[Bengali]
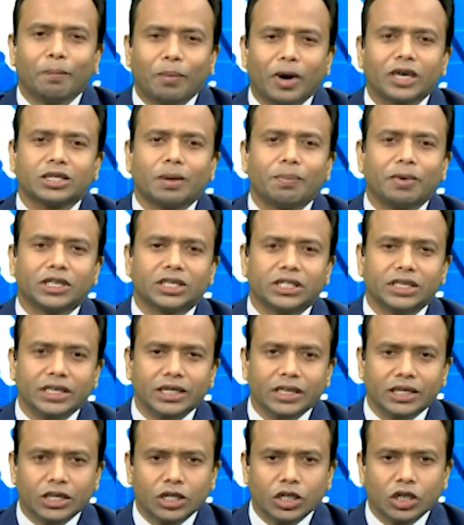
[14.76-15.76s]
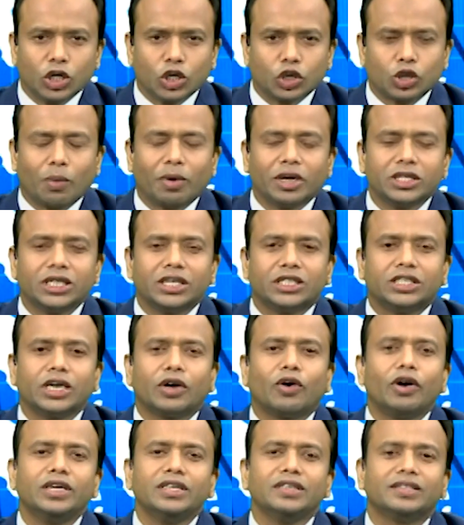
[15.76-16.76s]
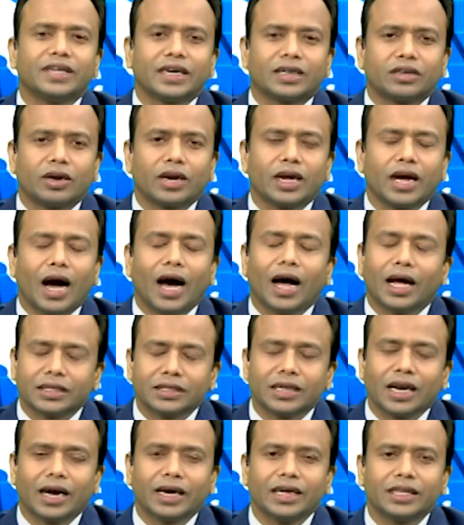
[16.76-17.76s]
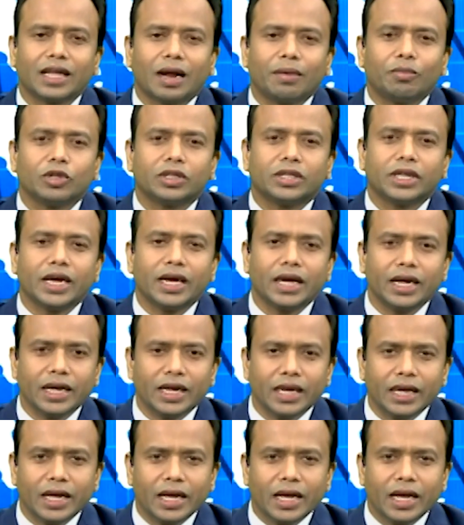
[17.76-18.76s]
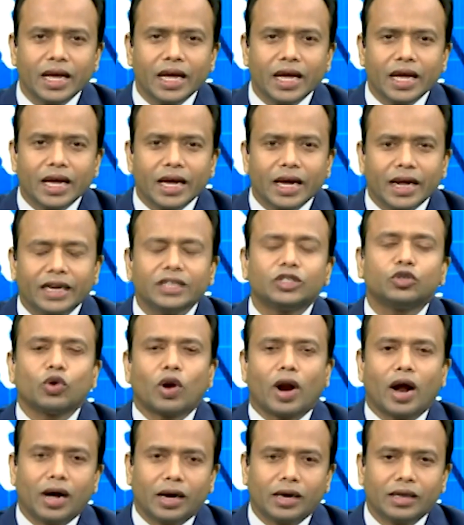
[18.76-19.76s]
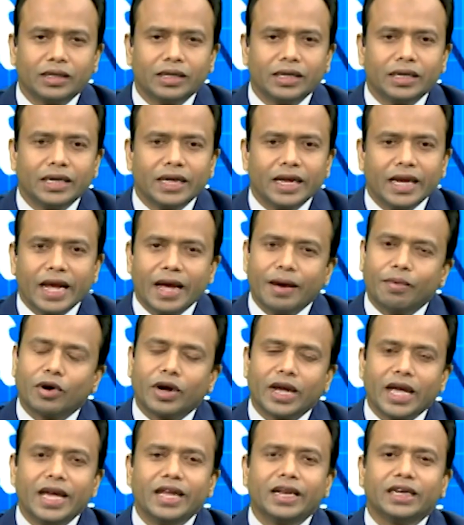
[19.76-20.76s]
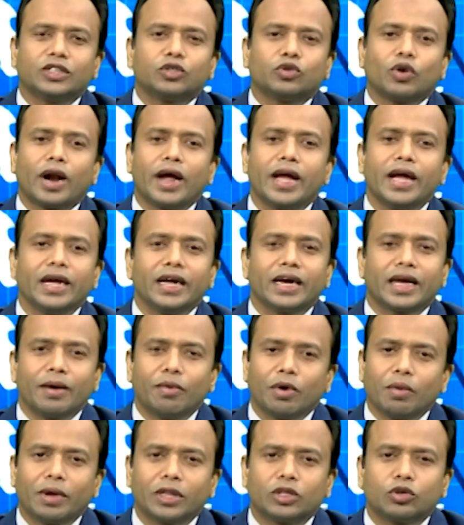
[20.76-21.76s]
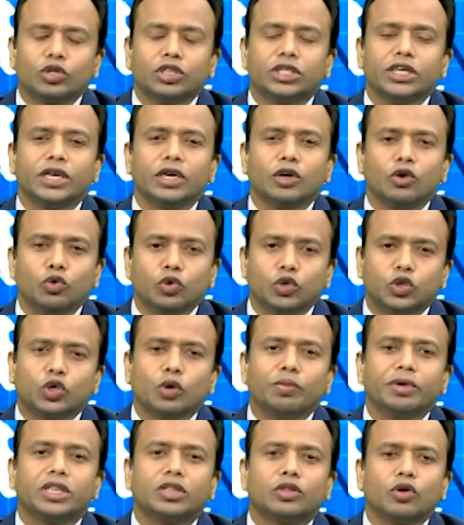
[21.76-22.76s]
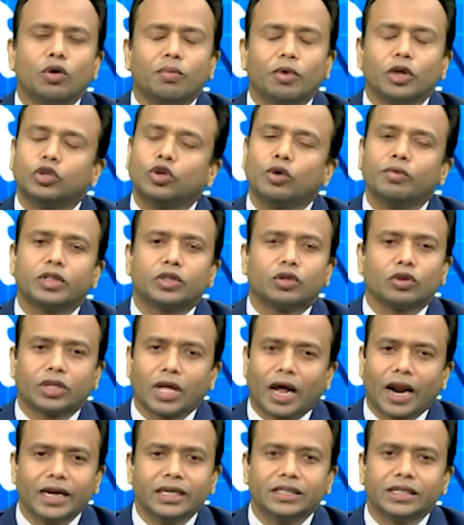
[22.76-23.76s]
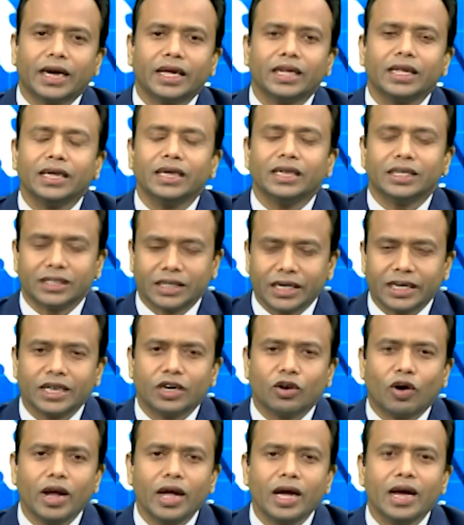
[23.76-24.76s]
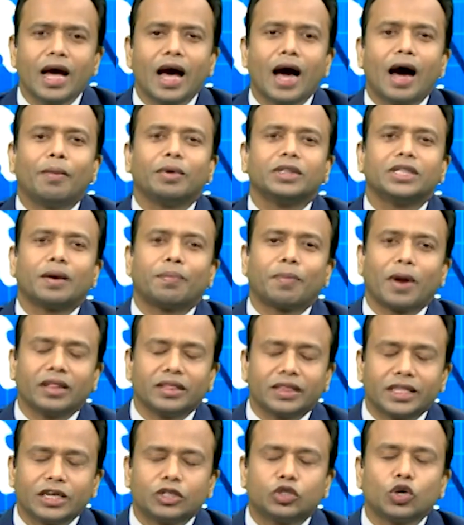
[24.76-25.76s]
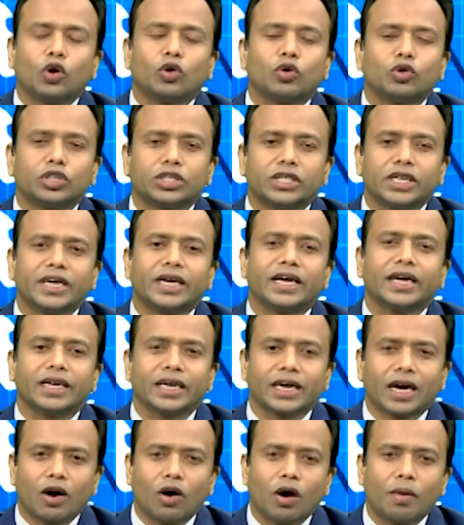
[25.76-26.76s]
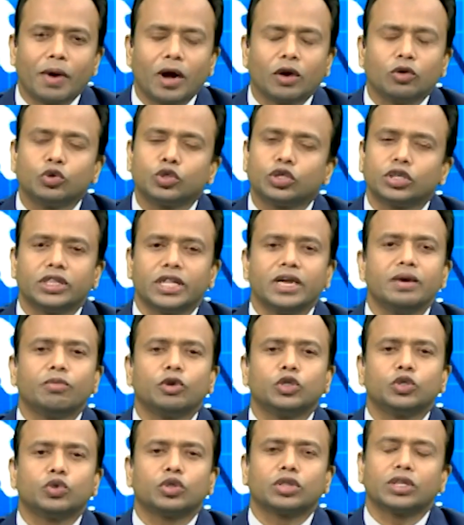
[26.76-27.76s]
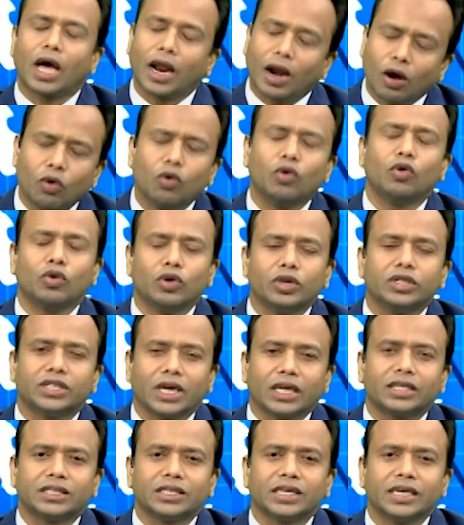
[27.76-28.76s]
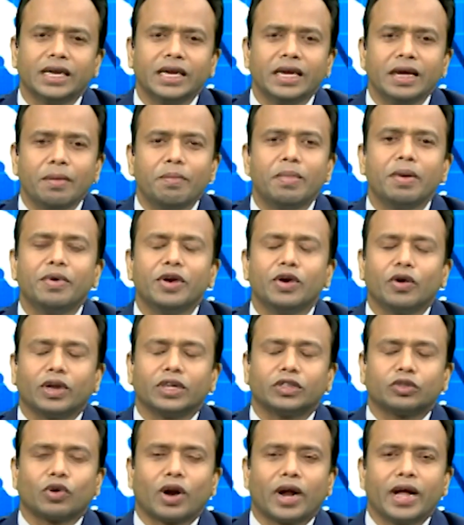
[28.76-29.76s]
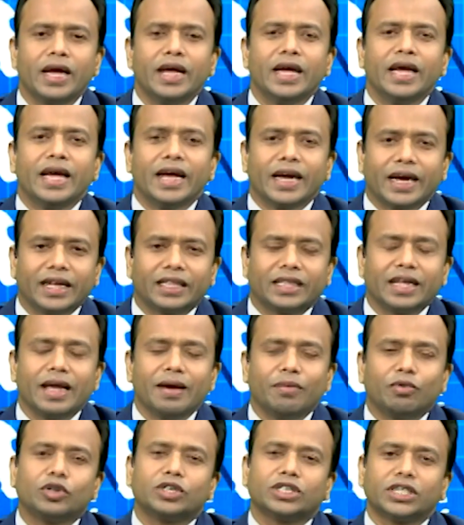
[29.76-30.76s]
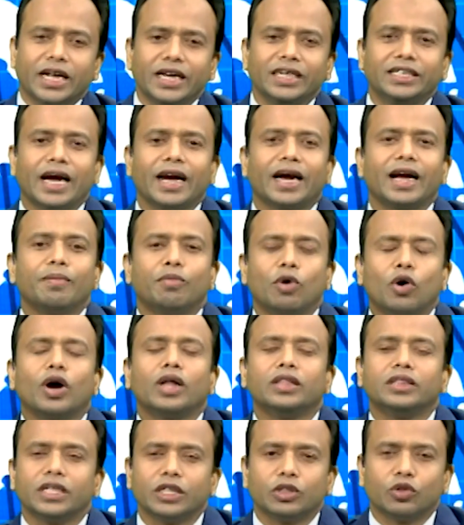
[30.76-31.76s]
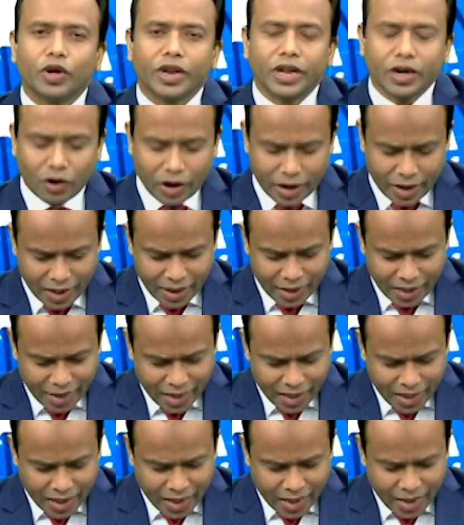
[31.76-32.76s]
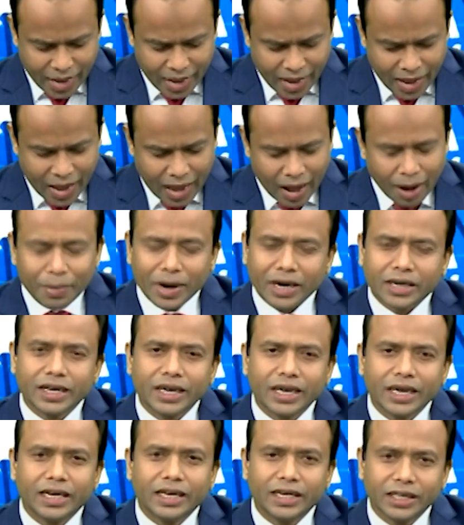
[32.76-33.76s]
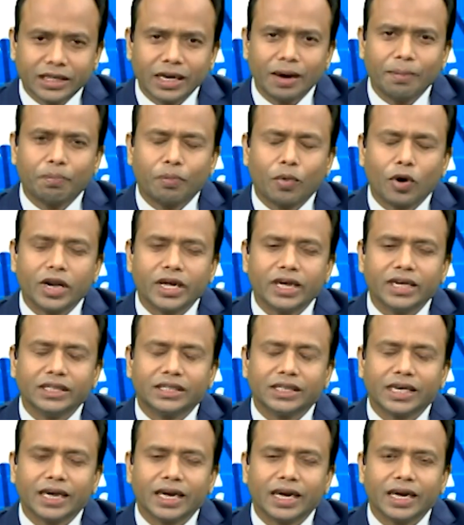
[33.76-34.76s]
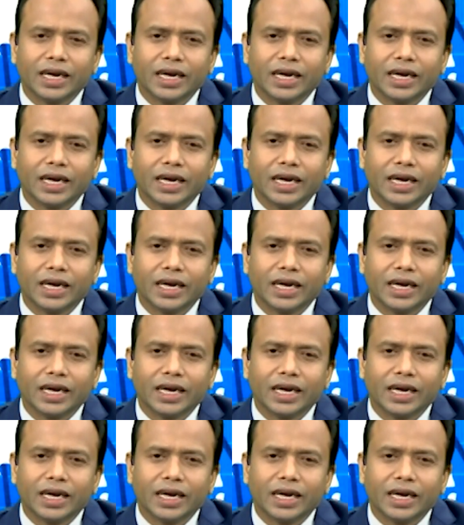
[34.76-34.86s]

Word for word: পাশাপাশি সমাজের যে কয়টি সেক্টরে আঁচ লাগে তার মধ্যে রেস্তোরাঁ এবং এই রেস্তোরাঁয় কেবলমাত্র যে উচ্চবিত্ত মধ্যবিত্ত তারাই যায় সেটি নয় আমাদের প্রান্তিক জনগোষ্ঠী খেটে খাওয়া মানুষ দিনমজুর তারাও যাচ্ছে বিভিন্ন রেস্তোরাঁয় খেতে এবং সেই জায়গায় ভোগান্তি তৈরি হয় আমরা একটি হিসাব বলি যে